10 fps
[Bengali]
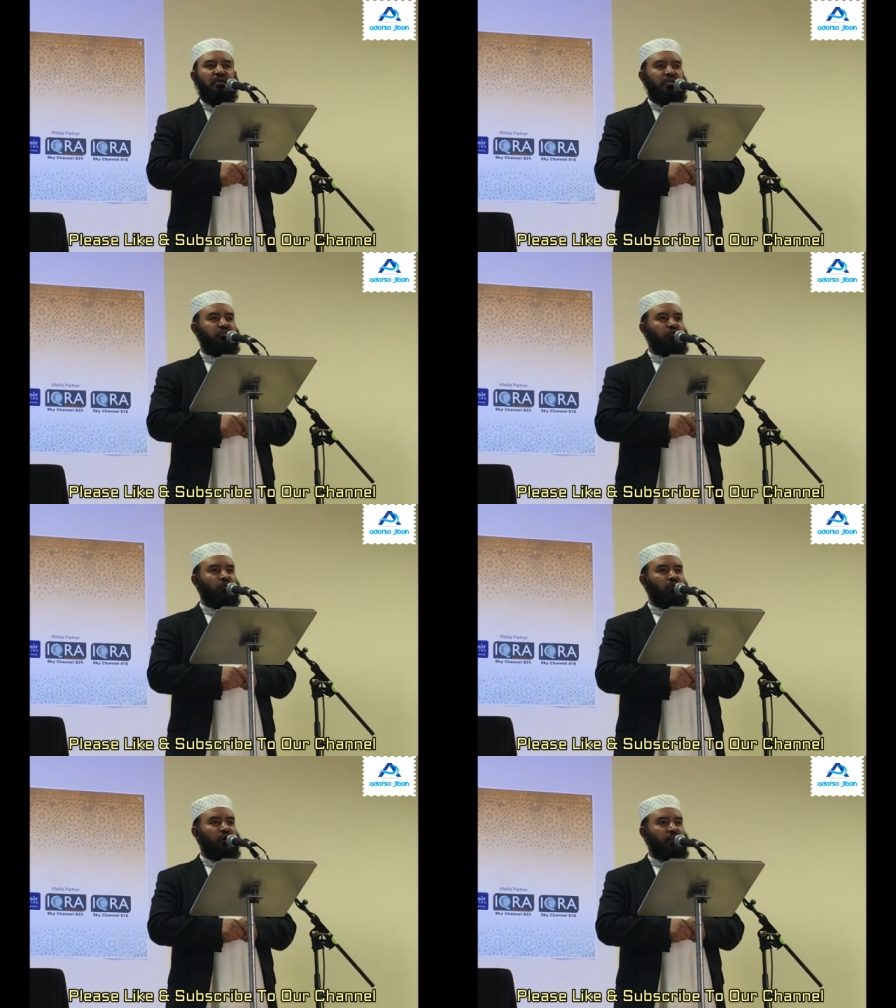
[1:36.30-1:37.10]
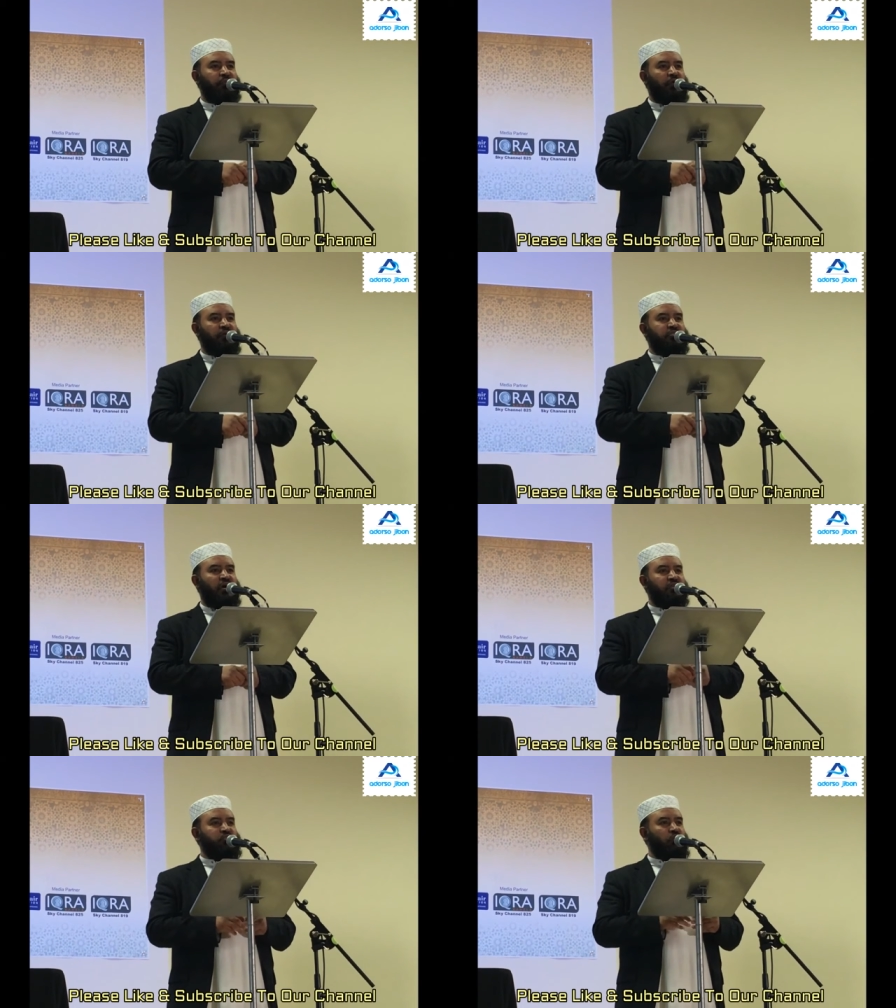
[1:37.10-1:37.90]
কিন্তু আপনারা
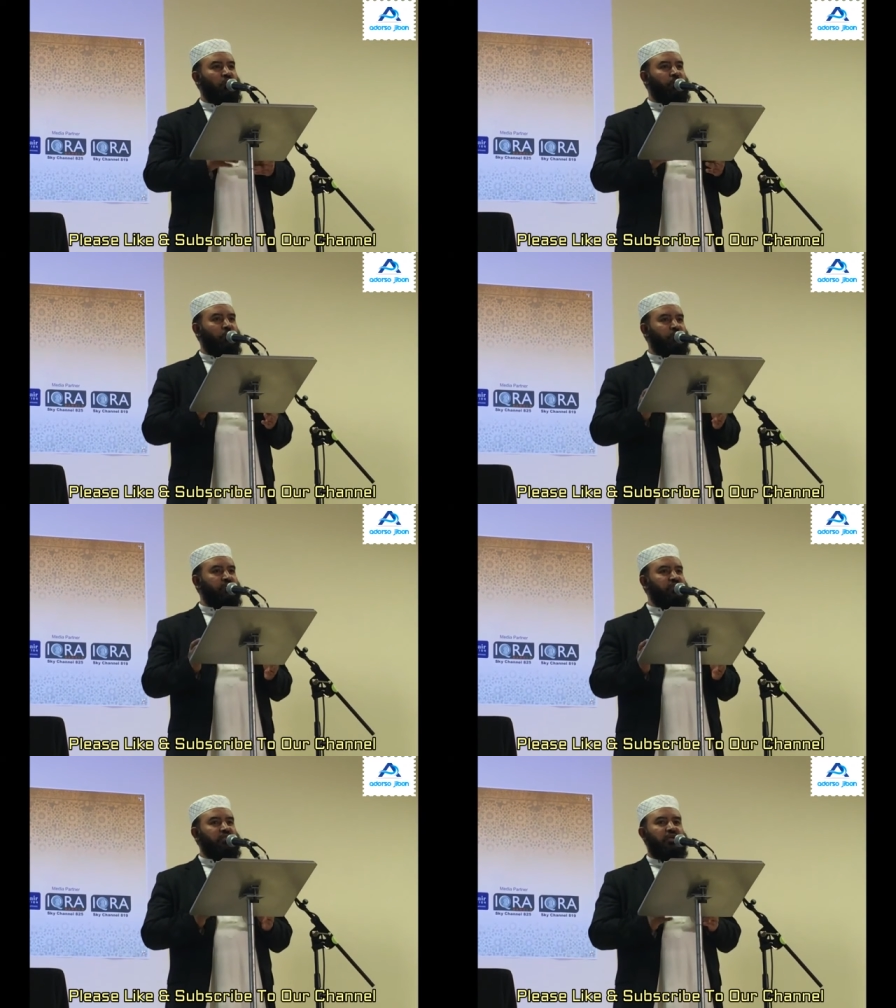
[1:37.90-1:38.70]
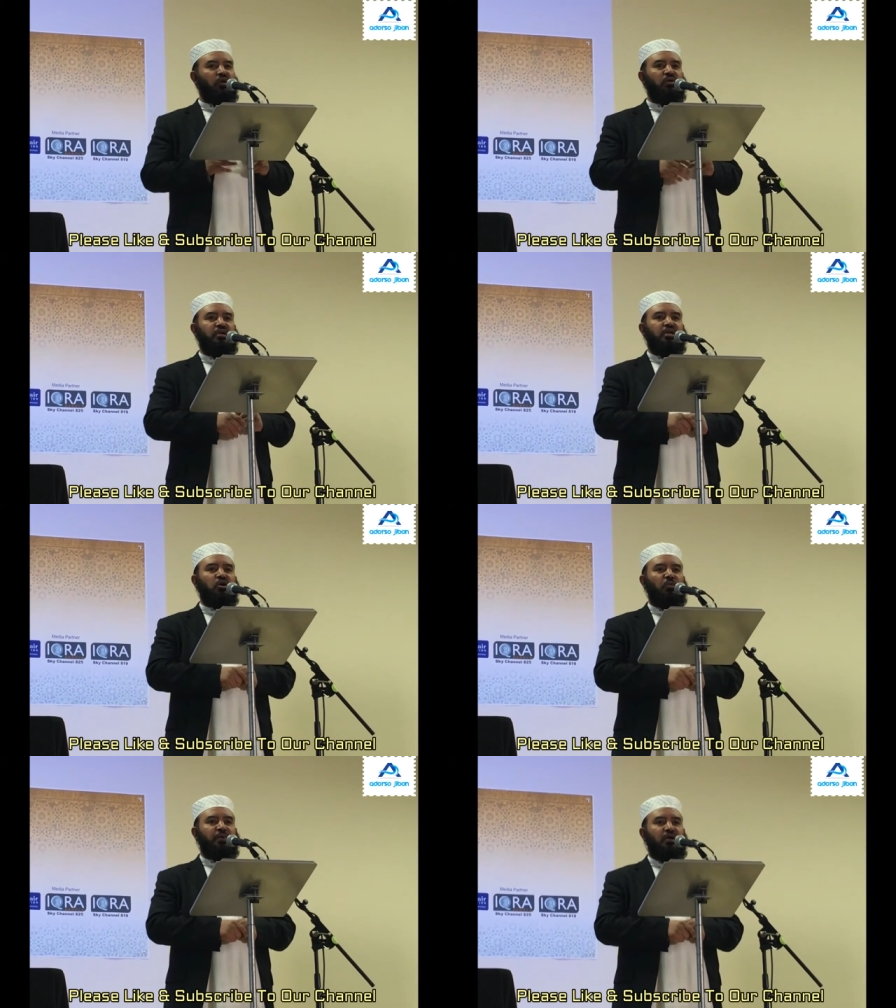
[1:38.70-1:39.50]
যার জন্য পুরো দিন থেকে অনেকেই
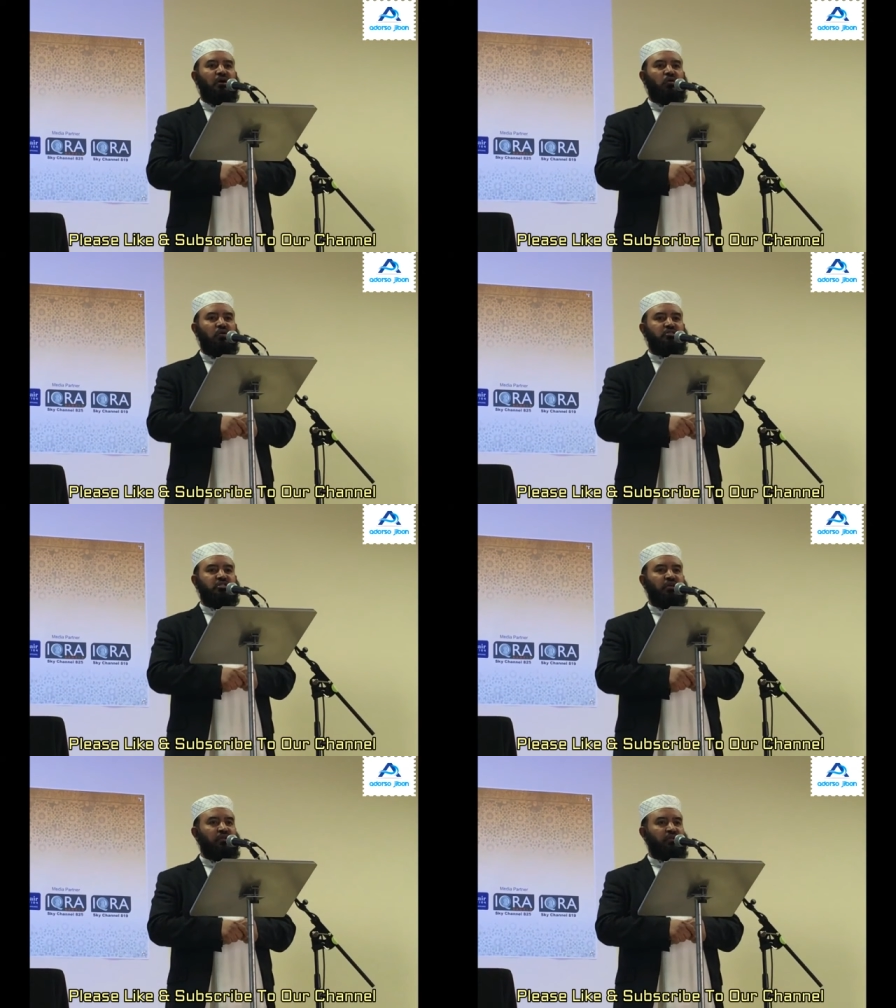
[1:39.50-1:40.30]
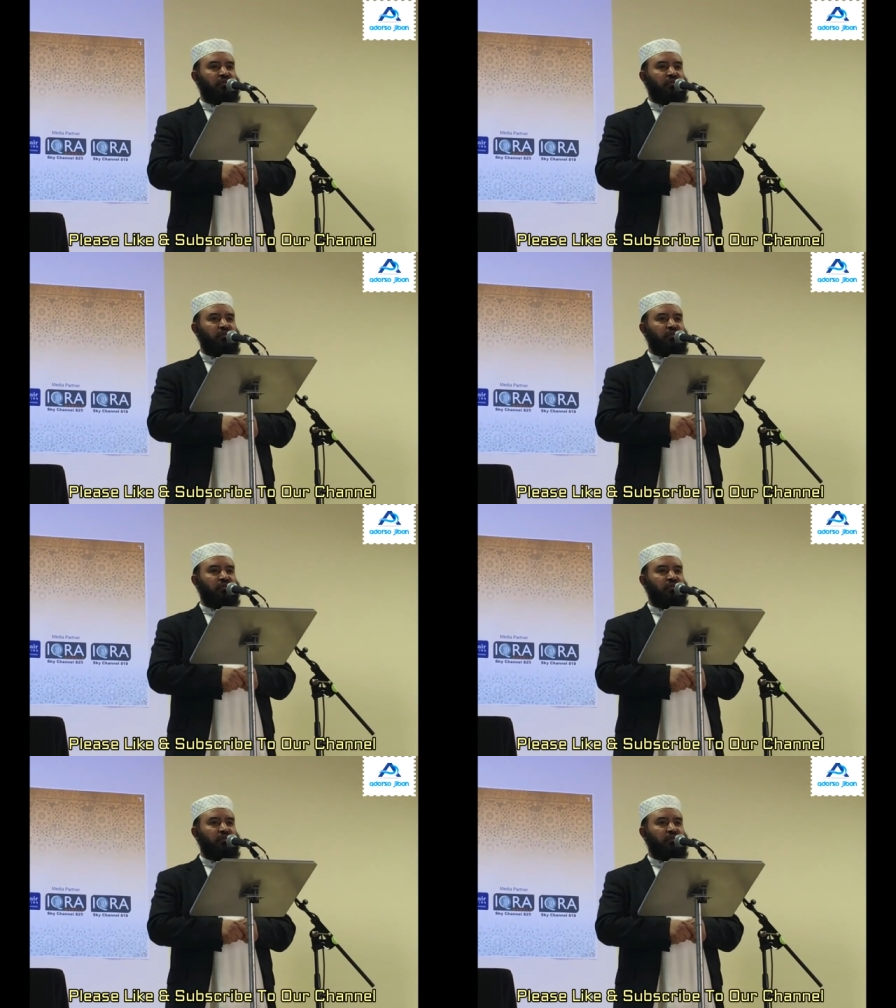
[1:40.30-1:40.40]
অপেক্ষা করেছেন